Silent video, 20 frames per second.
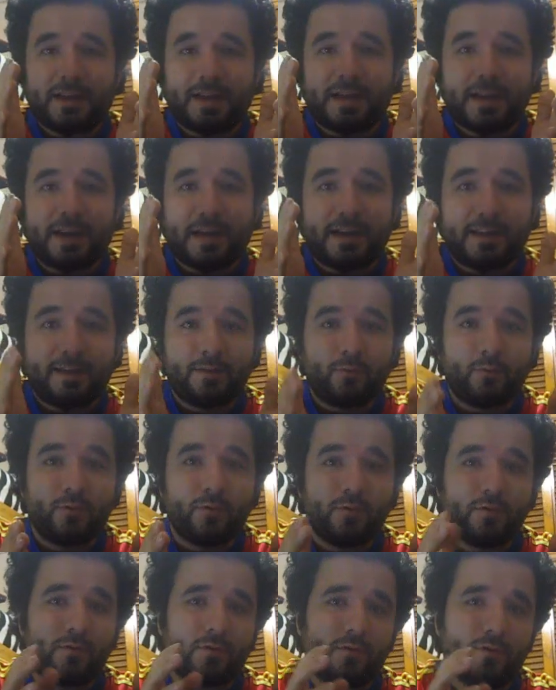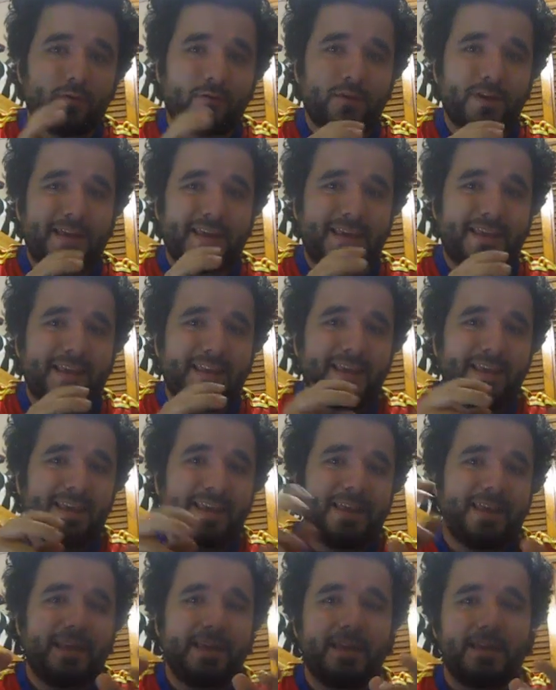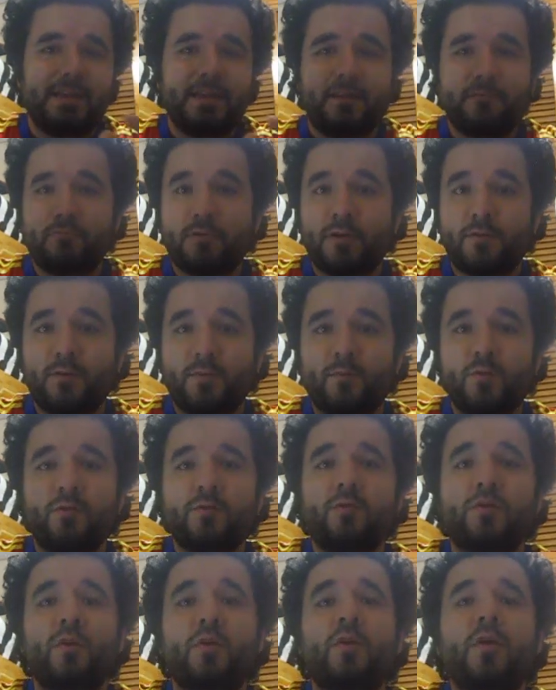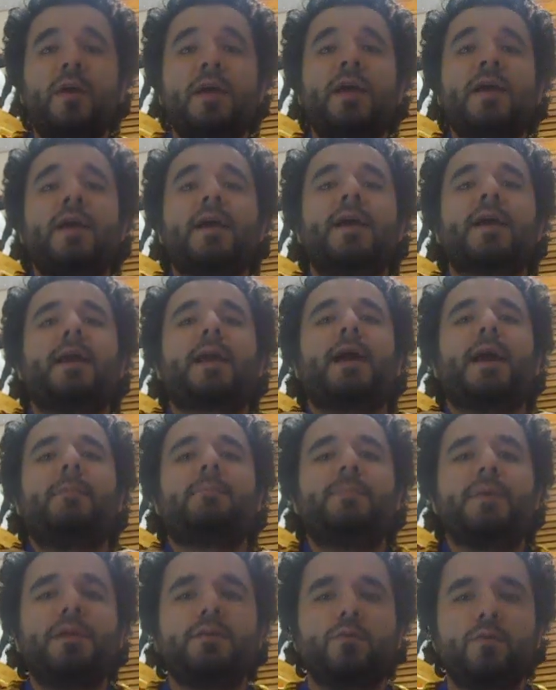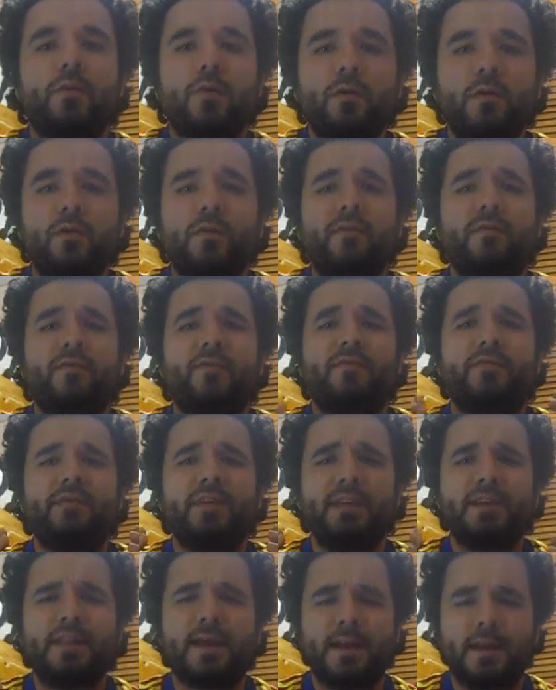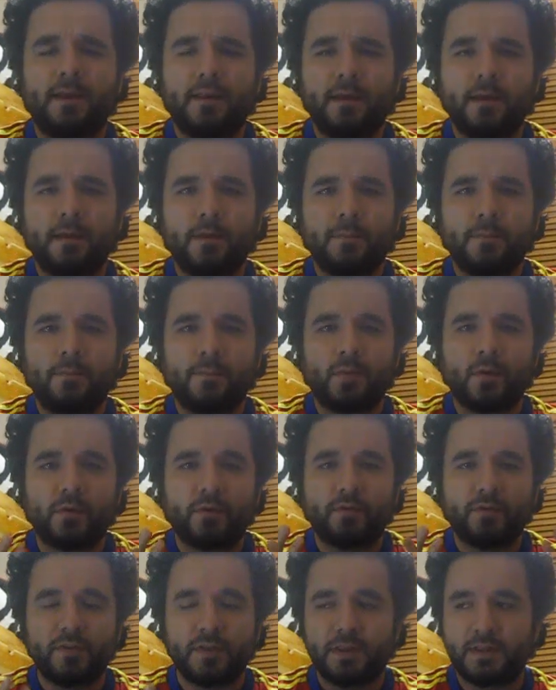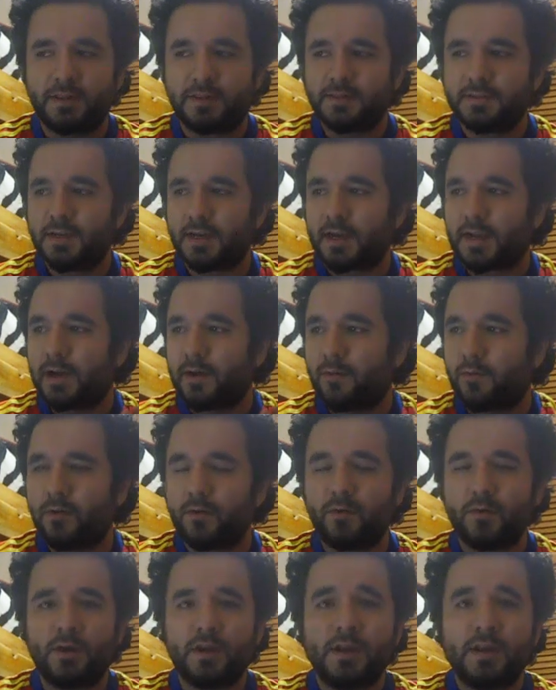Caribú o Quejiji en el Nuevo Mundo, capítulo final. Por fin, se acabó.